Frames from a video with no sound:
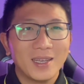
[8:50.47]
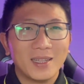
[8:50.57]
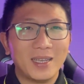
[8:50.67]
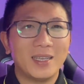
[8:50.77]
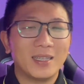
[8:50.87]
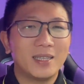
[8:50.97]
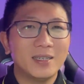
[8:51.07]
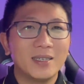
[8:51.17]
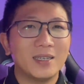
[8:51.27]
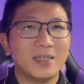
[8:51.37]
thì
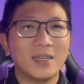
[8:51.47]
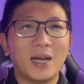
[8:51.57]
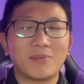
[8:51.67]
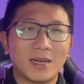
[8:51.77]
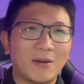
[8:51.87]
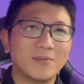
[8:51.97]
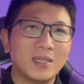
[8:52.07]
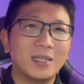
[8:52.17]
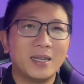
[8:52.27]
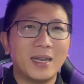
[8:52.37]
thương lượng hợp đồng
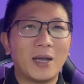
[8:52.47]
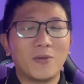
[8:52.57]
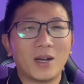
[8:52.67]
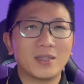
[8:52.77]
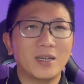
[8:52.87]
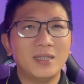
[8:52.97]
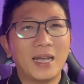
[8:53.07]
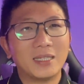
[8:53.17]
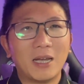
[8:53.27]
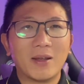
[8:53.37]
như thế nào vật tư
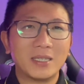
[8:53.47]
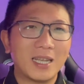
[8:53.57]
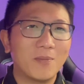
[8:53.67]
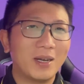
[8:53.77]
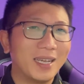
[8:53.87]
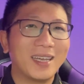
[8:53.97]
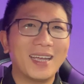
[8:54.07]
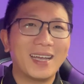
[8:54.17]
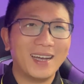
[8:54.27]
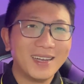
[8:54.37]
ra sao ra sao mình liệt kê
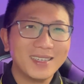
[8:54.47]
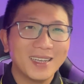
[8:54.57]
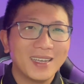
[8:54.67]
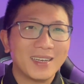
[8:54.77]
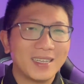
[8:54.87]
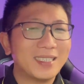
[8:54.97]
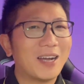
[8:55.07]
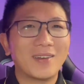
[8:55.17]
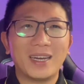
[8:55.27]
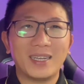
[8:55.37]
ra hết thì
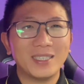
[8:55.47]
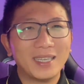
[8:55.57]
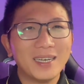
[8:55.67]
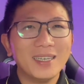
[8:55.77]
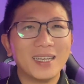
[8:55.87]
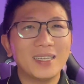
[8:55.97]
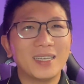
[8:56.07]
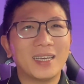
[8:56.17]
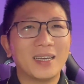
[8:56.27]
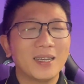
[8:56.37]
sau này là nó tránh cái
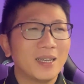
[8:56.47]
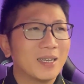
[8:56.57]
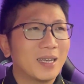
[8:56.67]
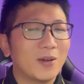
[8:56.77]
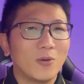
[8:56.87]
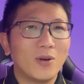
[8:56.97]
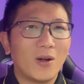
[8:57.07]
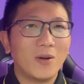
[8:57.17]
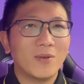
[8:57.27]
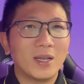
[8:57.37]
ờ, cái rủi
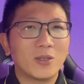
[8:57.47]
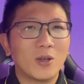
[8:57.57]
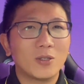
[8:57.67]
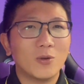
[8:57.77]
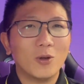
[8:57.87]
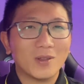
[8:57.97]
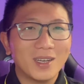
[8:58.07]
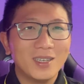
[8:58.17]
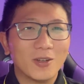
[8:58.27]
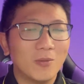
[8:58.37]
ro về cho chủ đầu
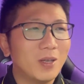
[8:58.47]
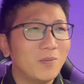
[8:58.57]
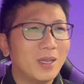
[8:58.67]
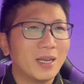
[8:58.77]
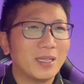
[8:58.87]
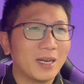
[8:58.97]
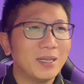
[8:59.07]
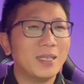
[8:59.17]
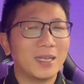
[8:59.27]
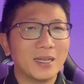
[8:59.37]
tư cũng giống như là tránh
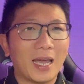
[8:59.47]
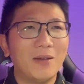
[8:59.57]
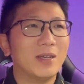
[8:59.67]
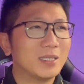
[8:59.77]
cái tranh cãi về